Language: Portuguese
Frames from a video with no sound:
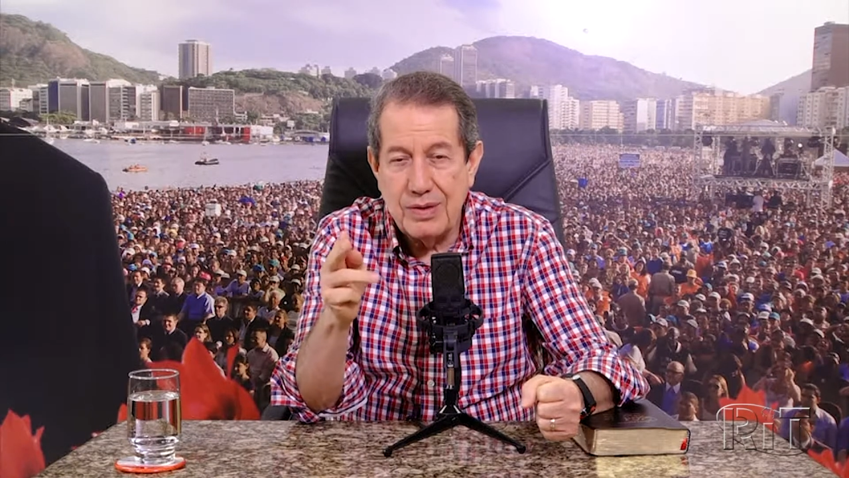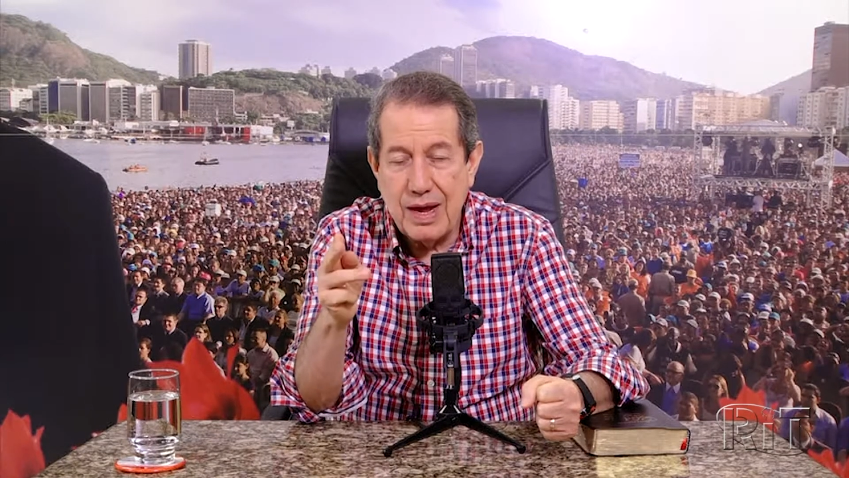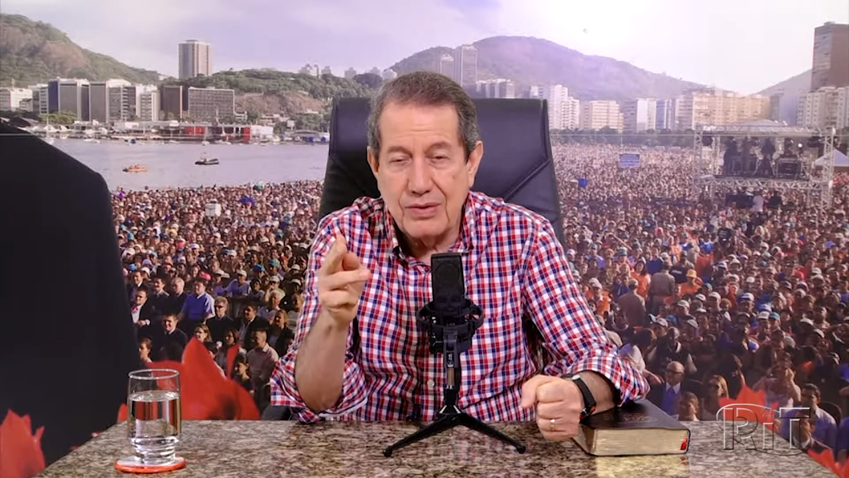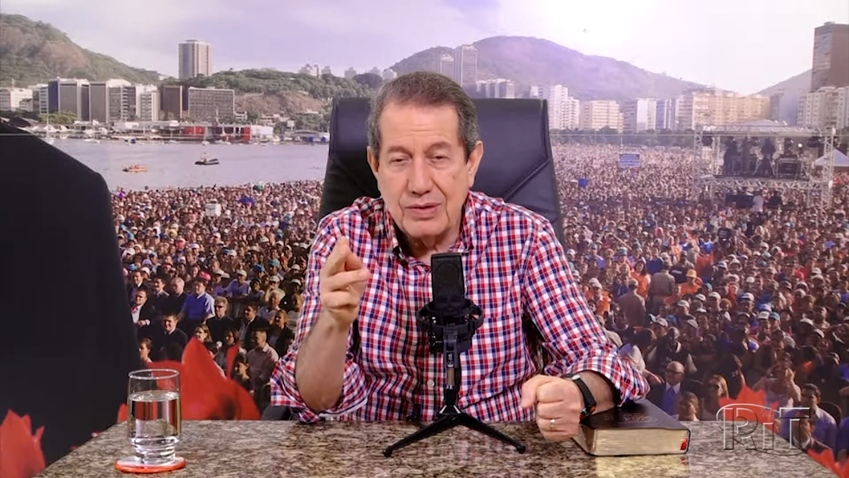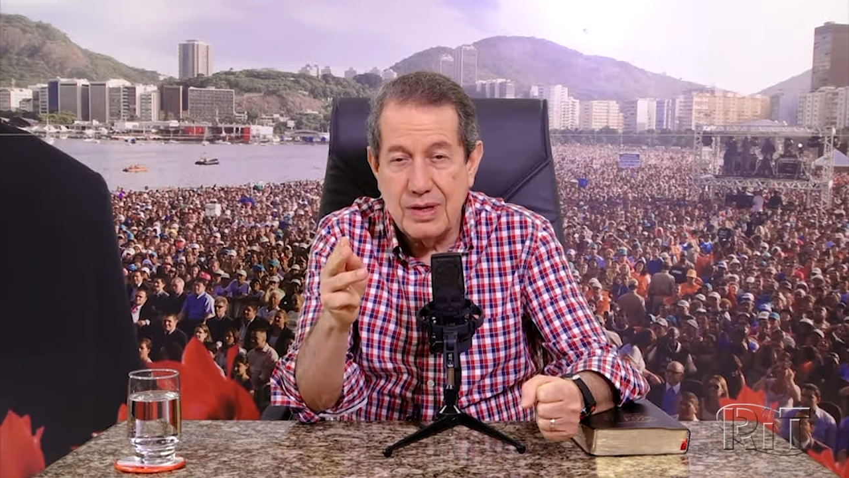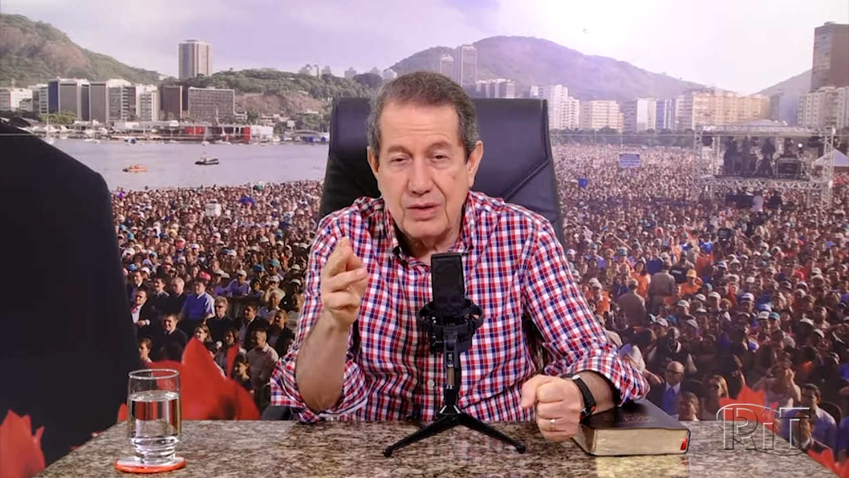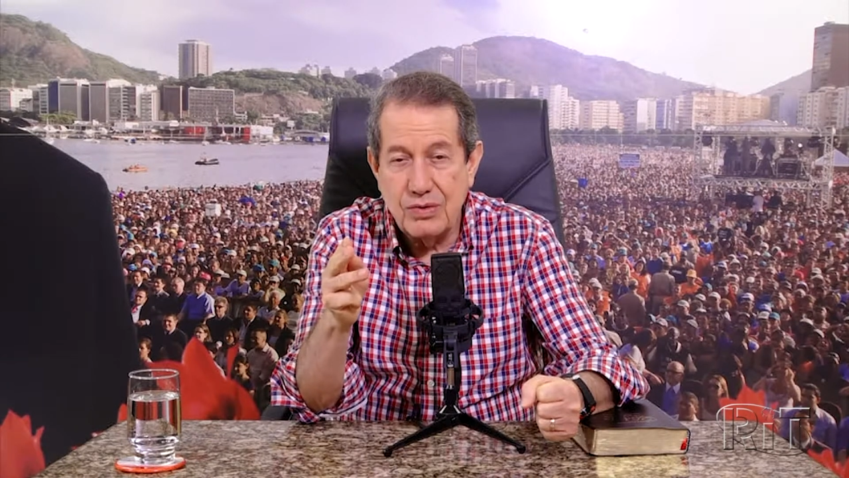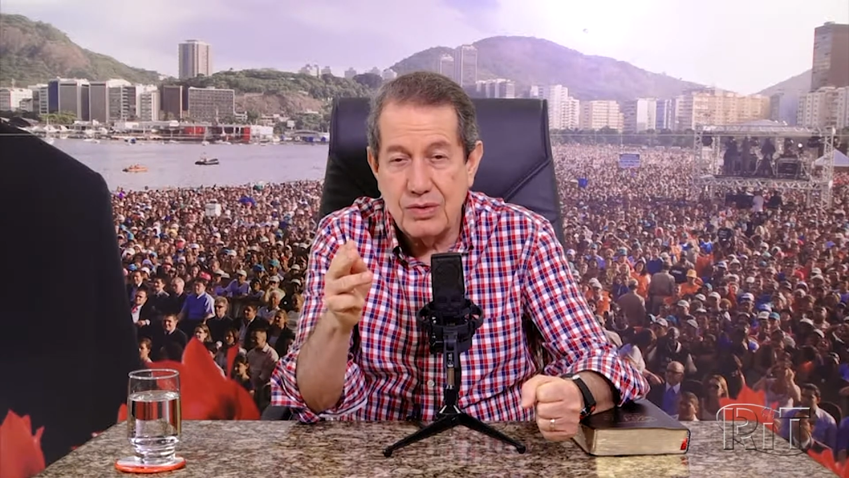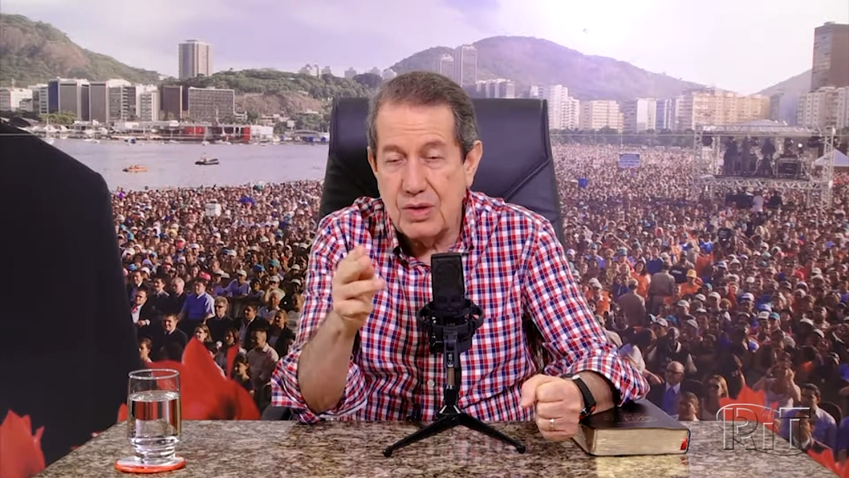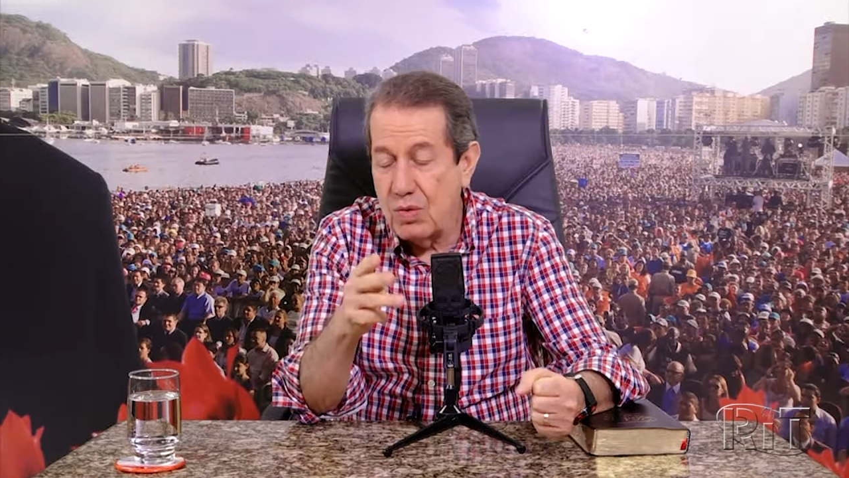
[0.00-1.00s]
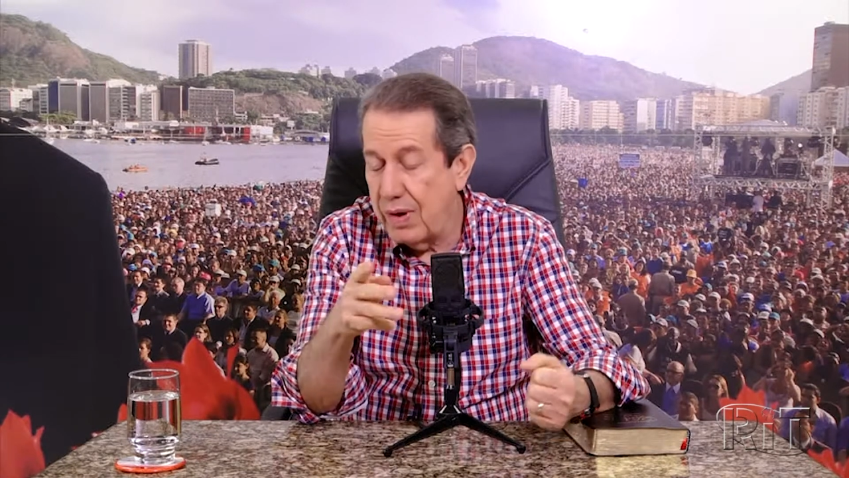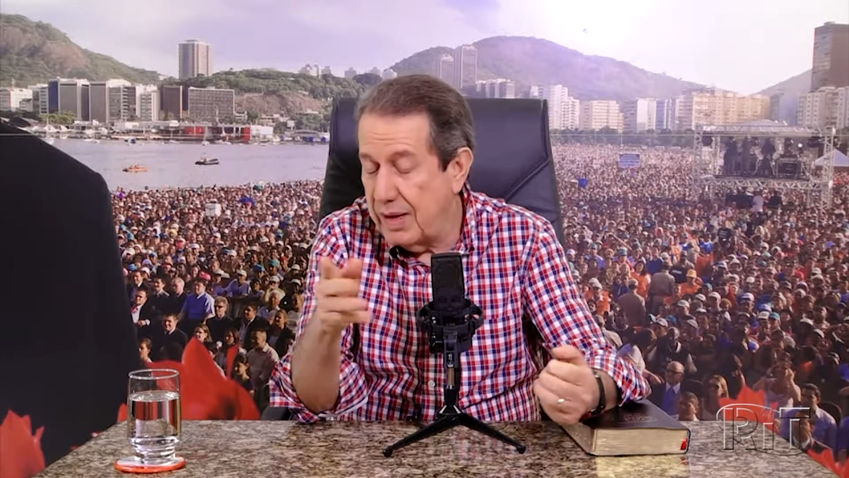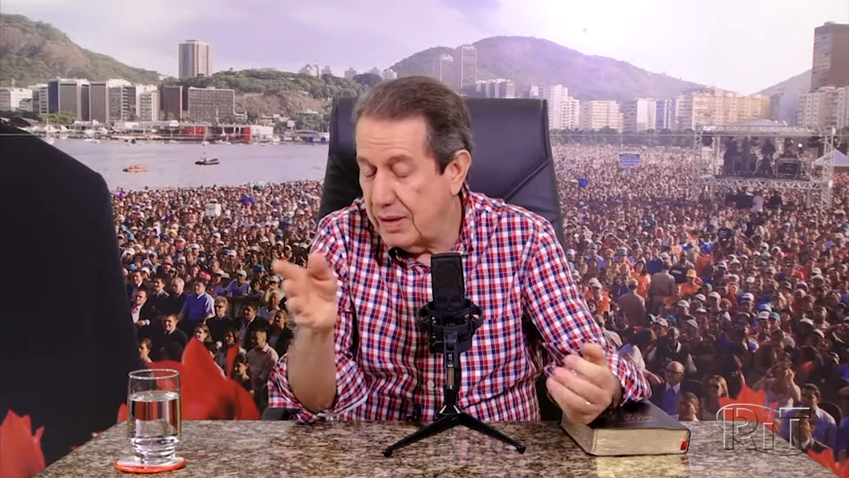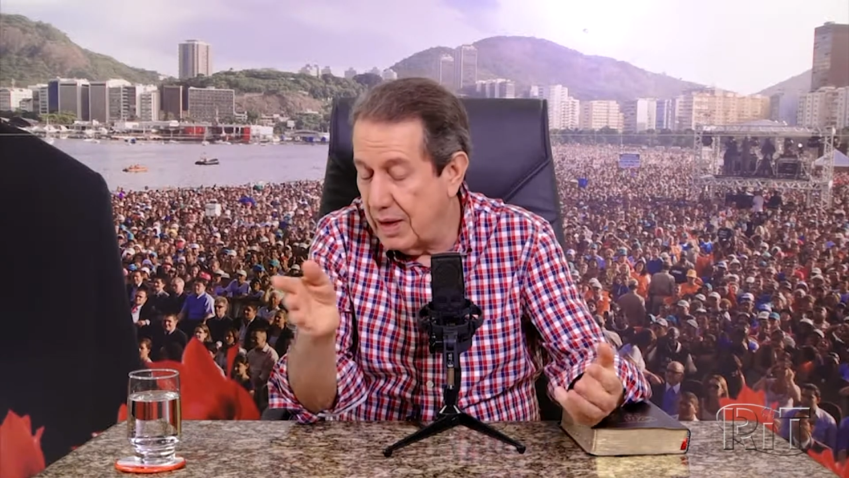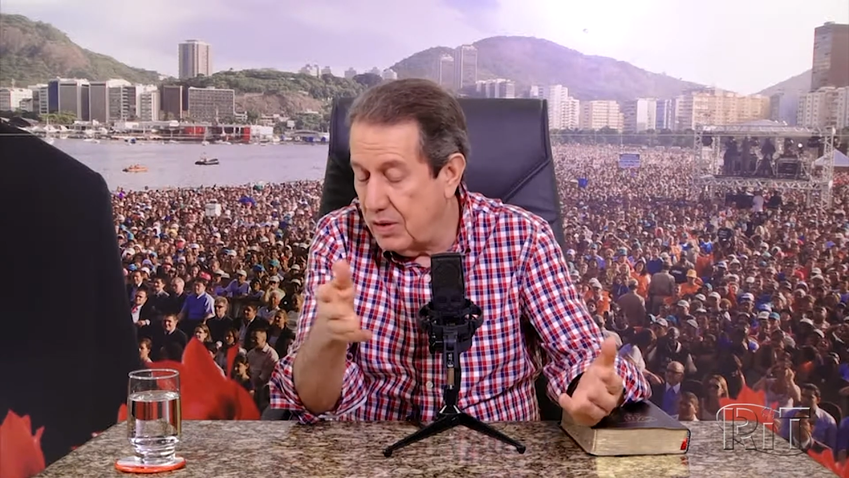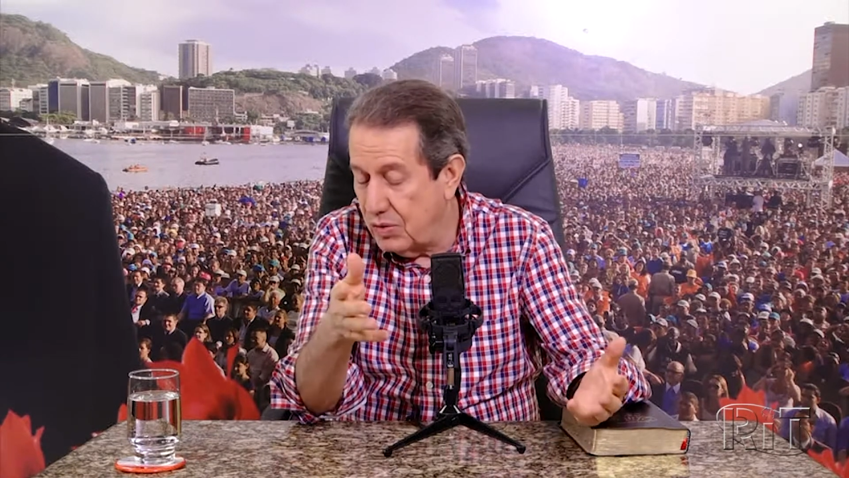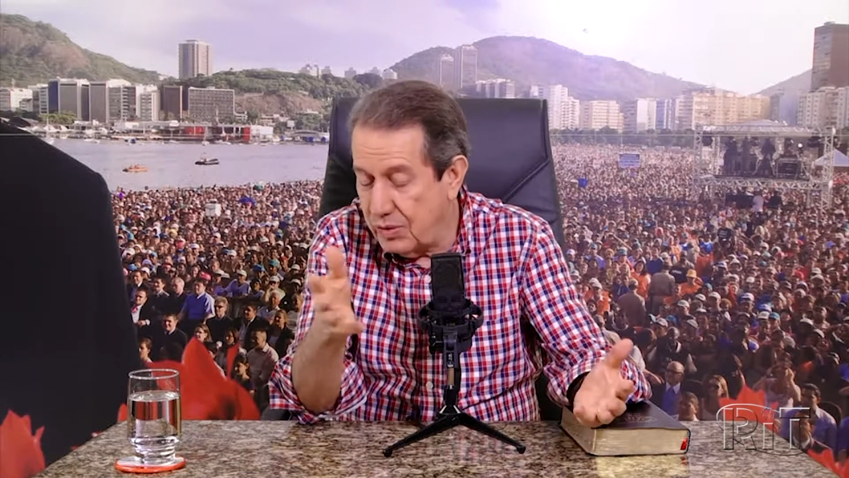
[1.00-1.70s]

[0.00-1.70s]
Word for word: dez anos, cinquenta anos,